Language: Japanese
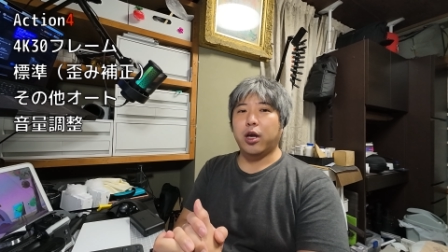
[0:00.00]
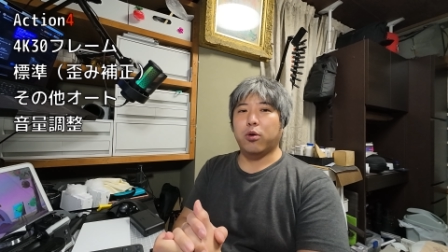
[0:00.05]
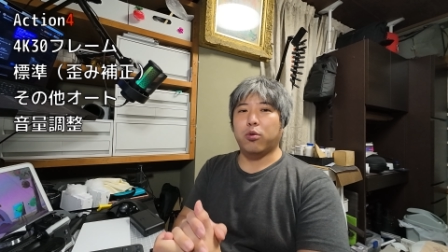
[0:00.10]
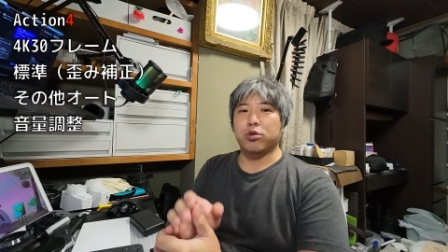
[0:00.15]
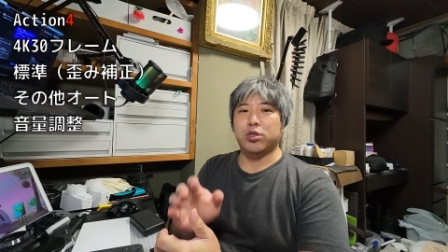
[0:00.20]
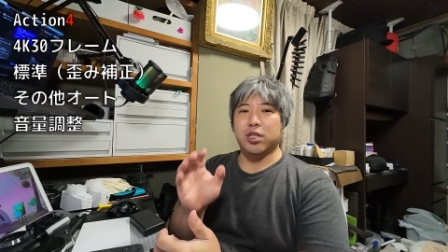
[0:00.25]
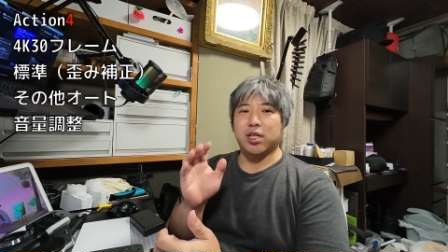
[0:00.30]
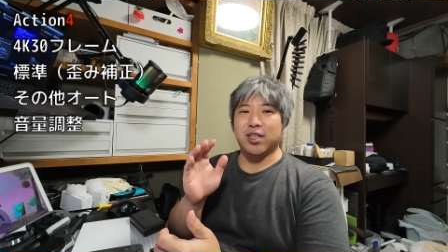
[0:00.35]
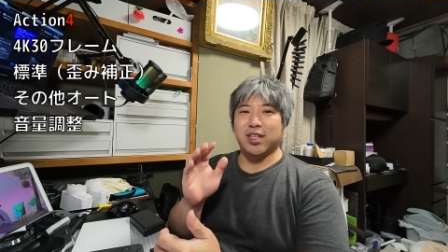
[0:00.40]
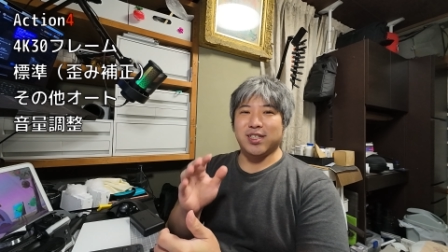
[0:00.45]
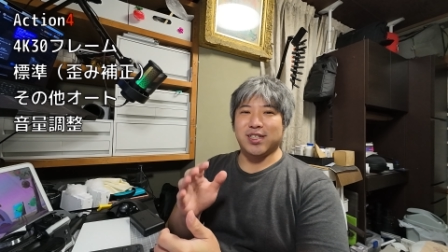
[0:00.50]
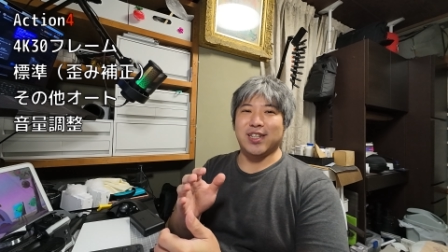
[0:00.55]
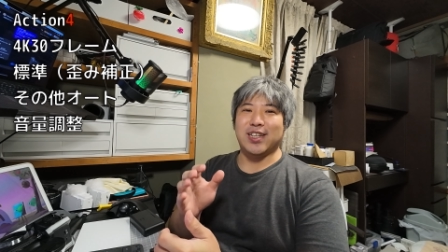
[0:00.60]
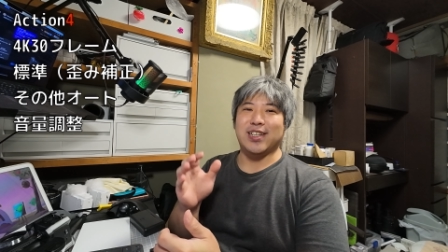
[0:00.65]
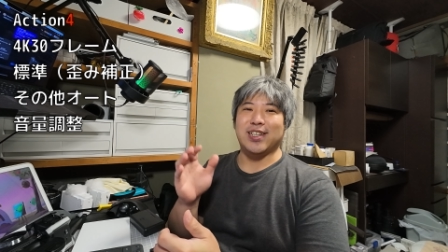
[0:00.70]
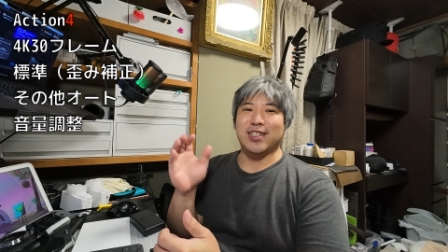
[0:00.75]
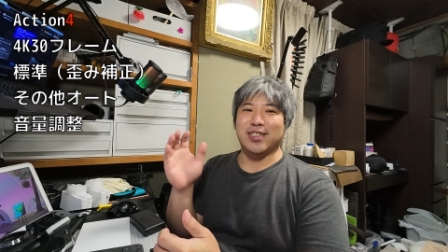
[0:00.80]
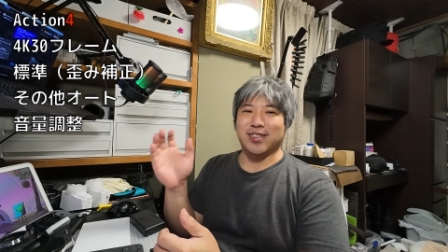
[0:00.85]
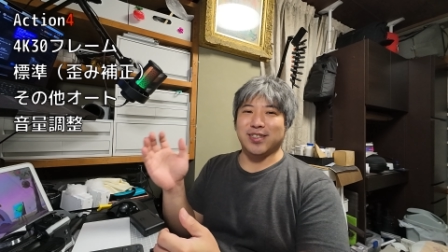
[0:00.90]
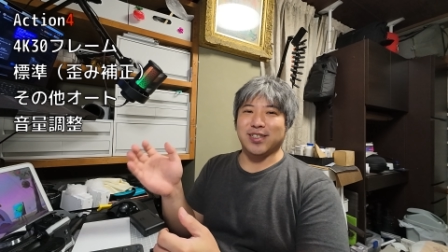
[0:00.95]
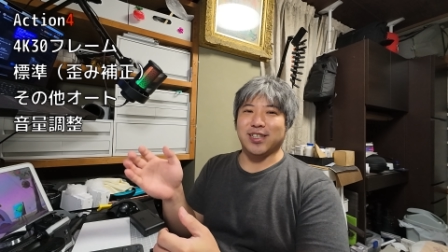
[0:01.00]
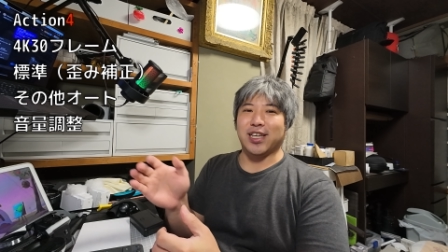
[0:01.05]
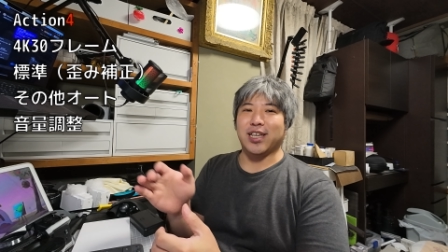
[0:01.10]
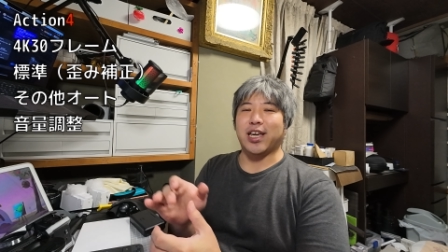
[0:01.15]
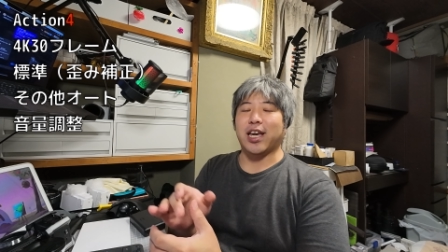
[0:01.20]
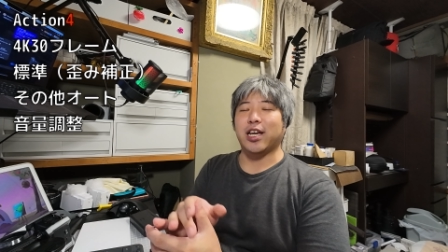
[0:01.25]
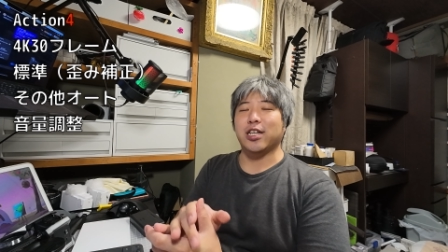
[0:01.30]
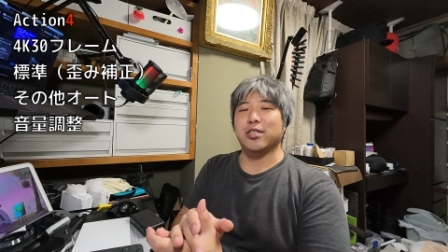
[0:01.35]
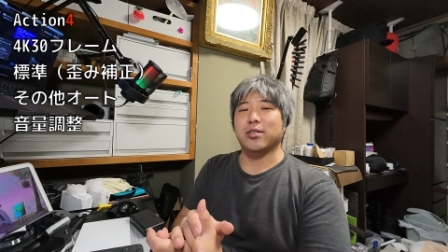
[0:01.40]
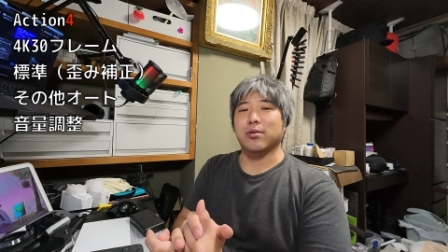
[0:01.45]
こちらですね、引き続き
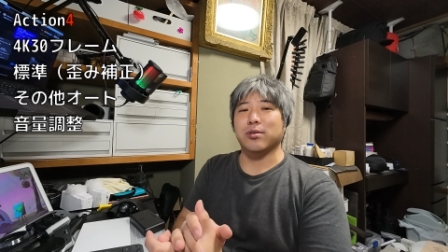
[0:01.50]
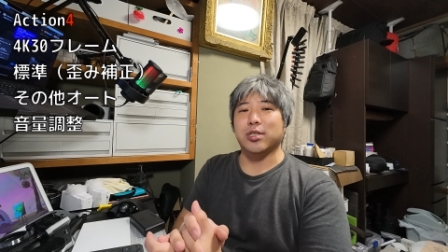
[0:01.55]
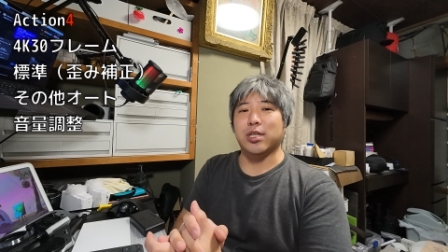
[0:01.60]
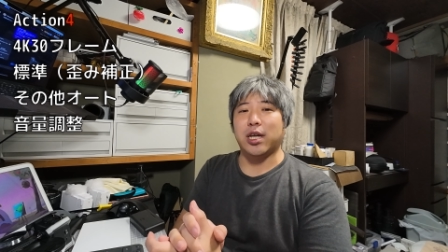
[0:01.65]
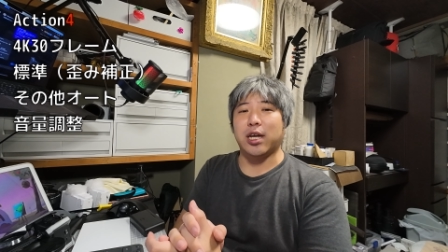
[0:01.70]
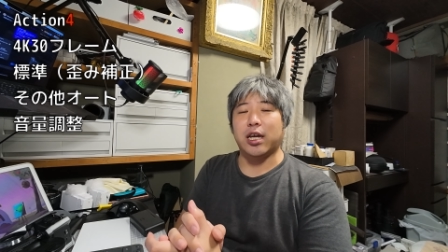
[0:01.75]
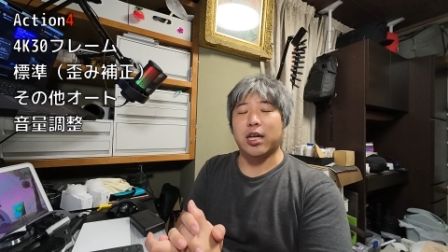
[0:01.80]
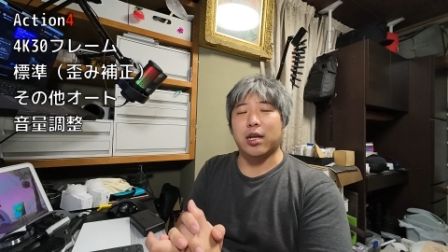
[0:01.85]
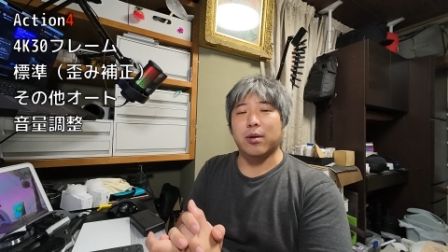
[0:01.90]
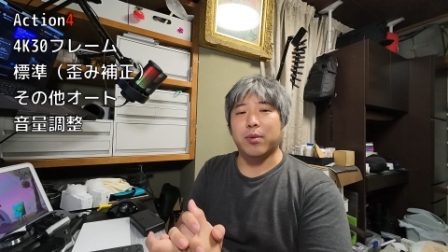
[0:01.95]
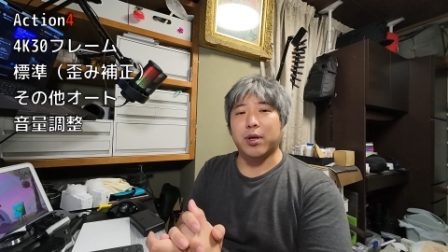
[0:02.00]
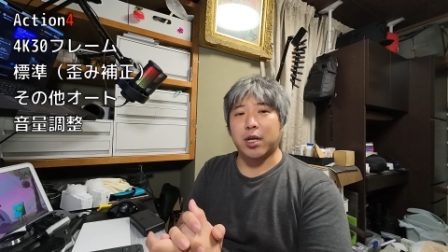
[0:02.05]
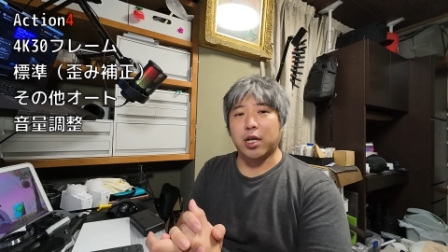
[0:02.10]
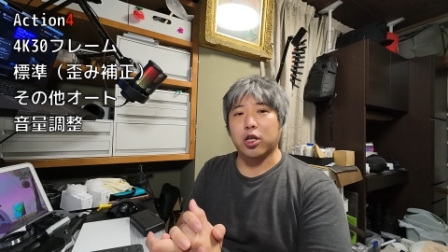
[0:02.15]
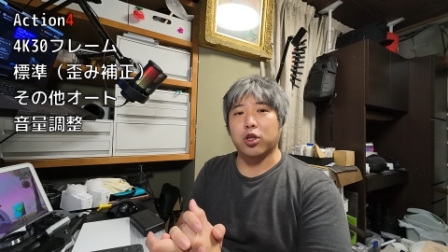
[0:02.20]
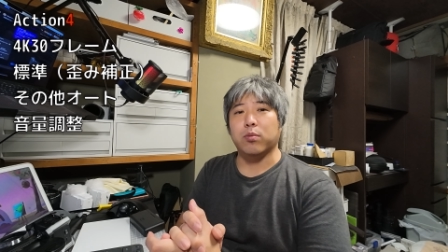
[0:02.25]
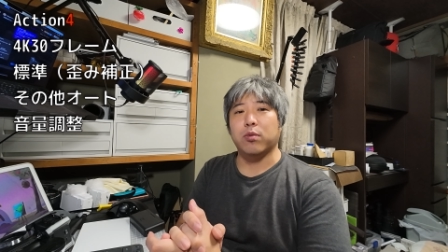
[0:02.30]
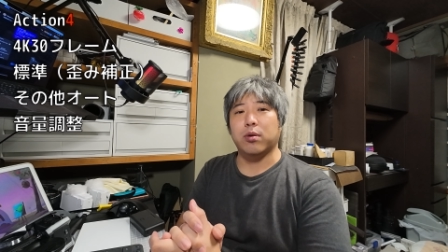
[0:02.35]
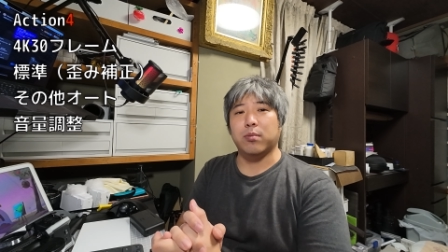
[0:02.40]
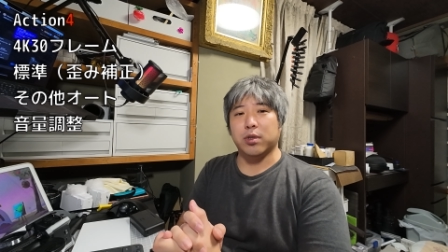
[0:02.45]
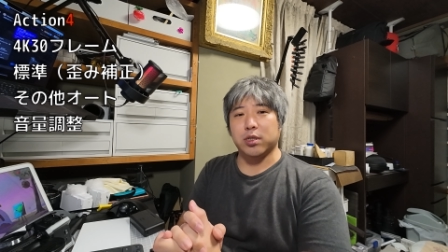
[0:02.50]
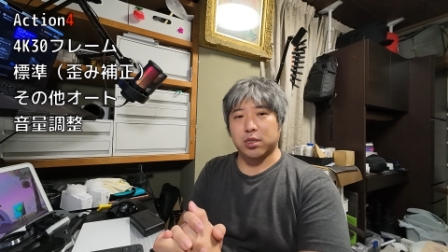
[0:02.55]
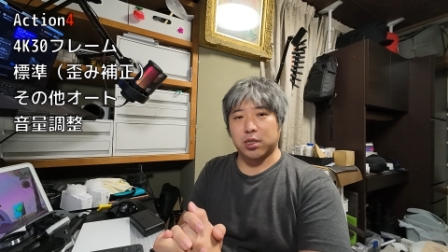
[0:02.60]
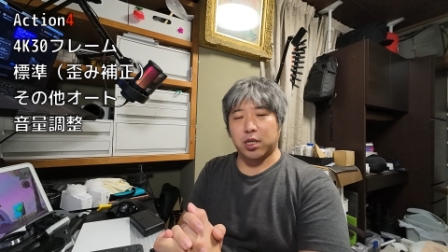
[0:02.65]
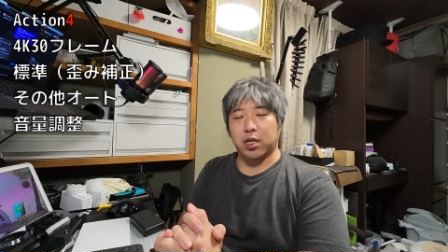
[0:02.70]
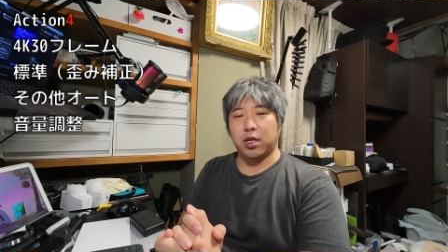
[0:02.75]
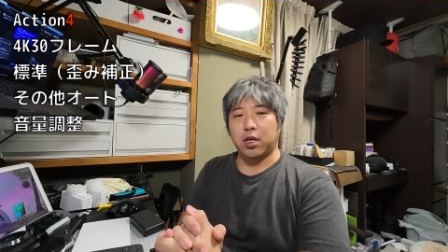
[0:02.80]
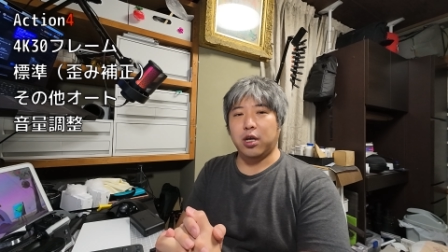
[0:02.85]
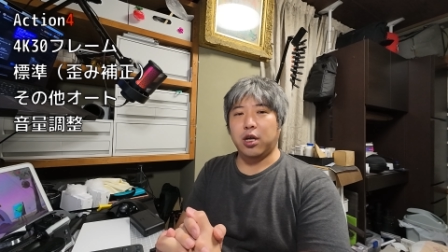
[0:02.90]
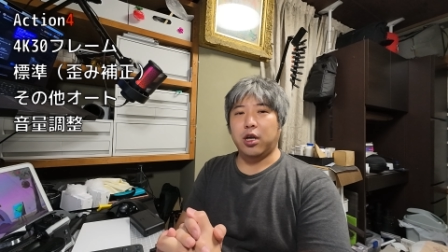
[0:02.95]
検証していければなと思います
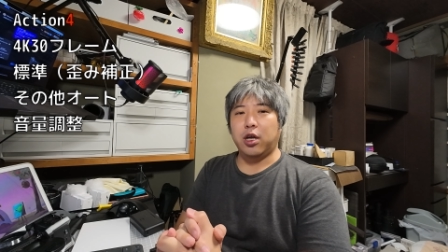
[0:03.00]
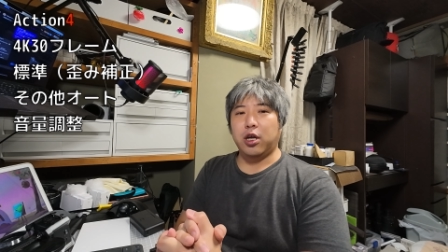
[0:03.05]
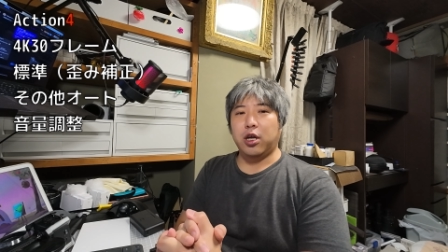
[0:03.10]
ね。